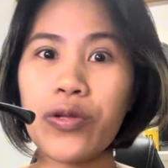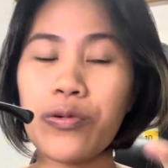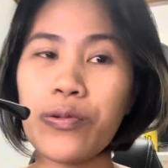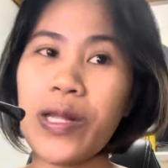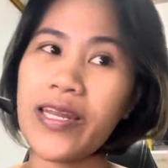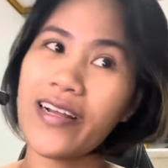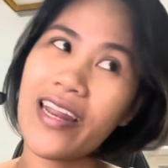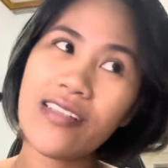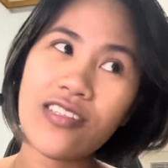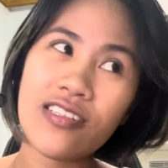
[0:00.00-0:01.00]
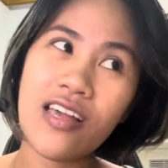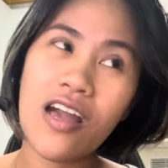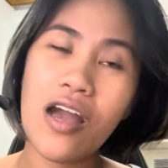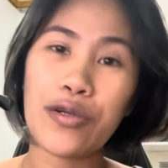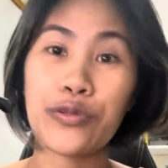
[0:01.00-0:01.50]
anong kulay ng lens
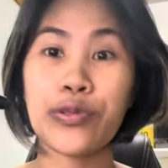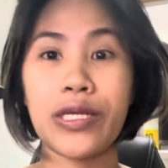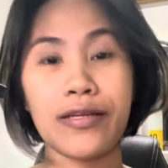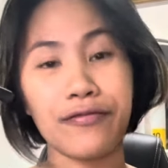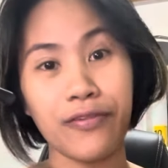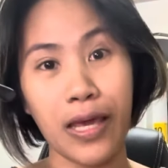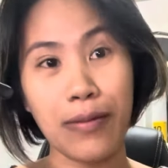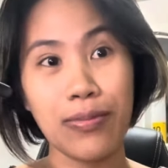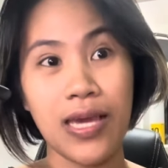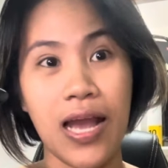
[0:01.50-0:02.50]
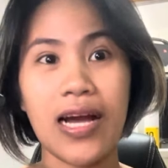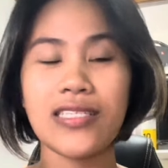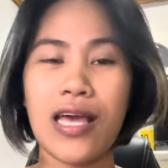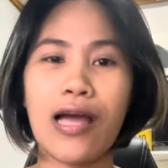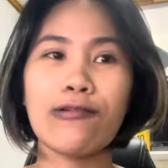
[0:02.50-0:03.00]
niya, anong kulay ng frame niya
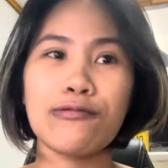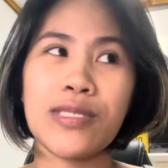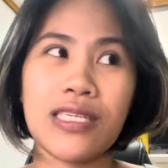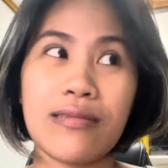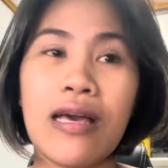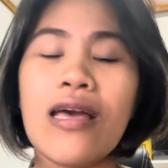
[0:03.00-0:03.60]
kasi halos minsan,